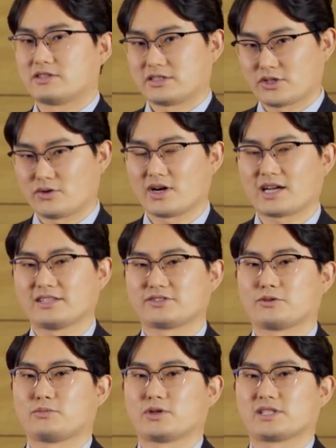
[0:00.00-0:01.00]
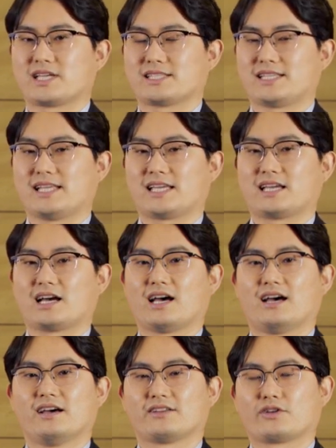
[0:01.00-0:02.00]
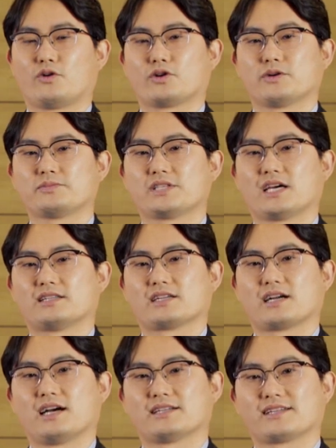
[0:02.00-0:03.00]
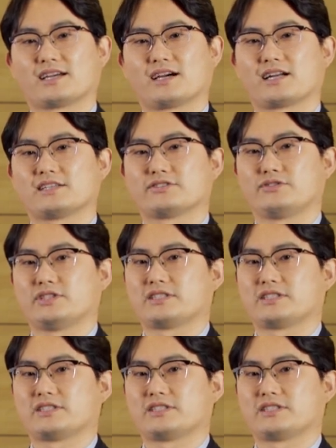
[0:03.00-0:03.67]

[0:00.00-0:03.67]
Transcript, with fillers: 정확한 정보를 찾아내기가 더 어렵지 않을까 생각할 수도